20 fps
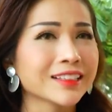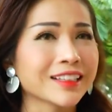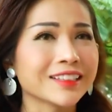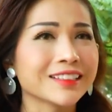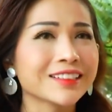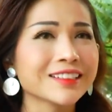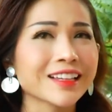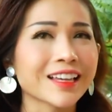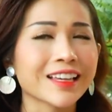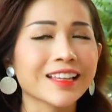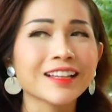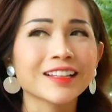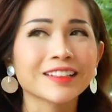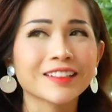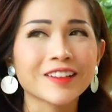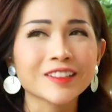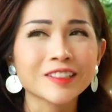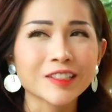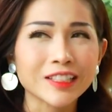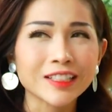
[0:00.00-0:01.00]
thì như nghĩ là
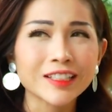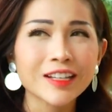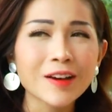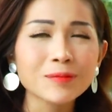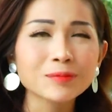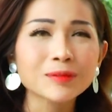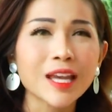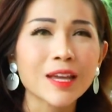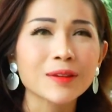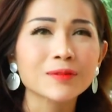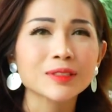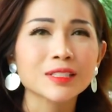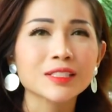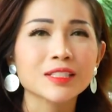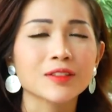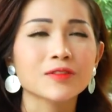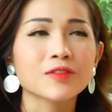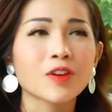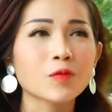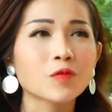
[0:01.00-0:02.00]
nó chỉ góp thêm cái
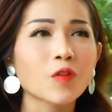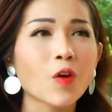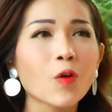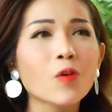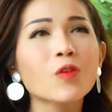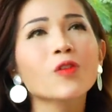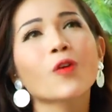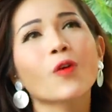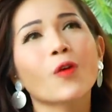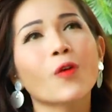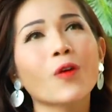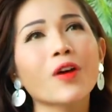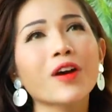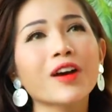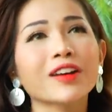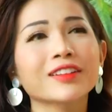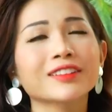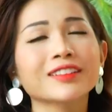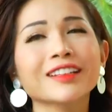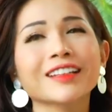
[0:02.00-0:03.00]
sự phong phú của
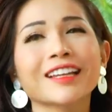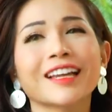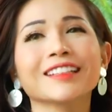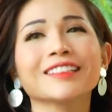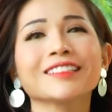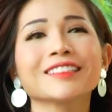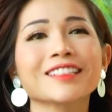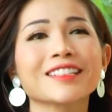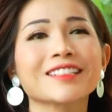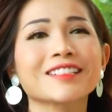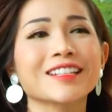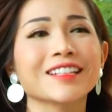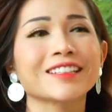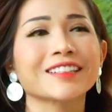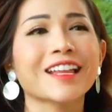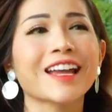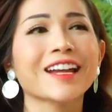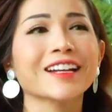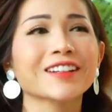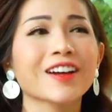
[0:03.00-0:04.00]
tất cả những chương trình
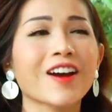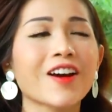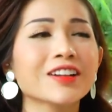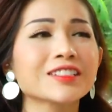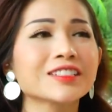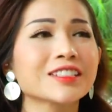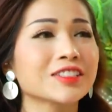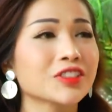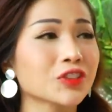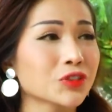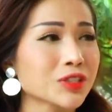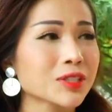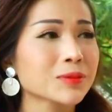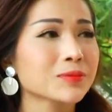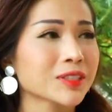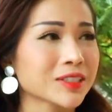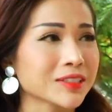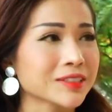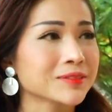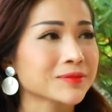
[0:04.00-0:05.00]
đang có trên
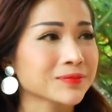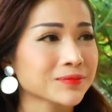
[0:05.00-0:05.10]
youtube thôi